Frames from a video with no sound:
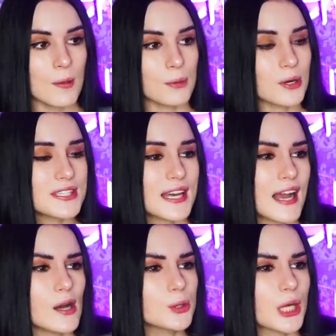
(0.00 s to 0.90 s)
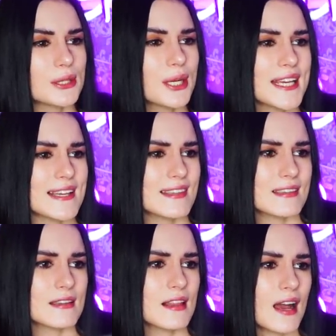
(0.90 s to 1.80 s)
Просто аккаунт, который я
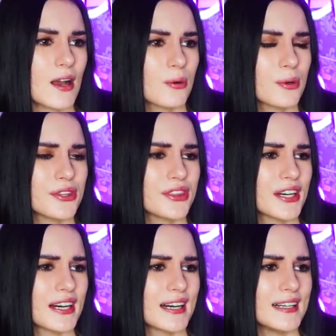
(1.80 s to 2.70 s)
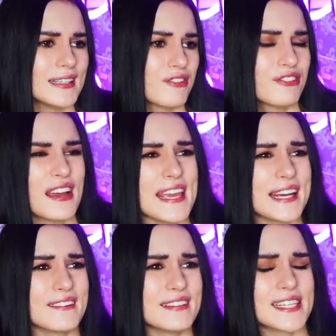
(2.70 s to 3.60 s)
создала какой-то
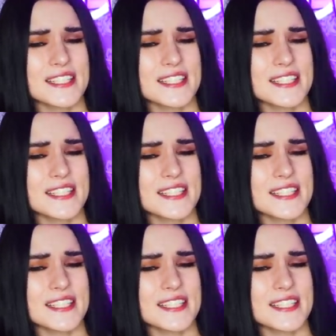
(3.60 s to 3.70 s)
фейковый,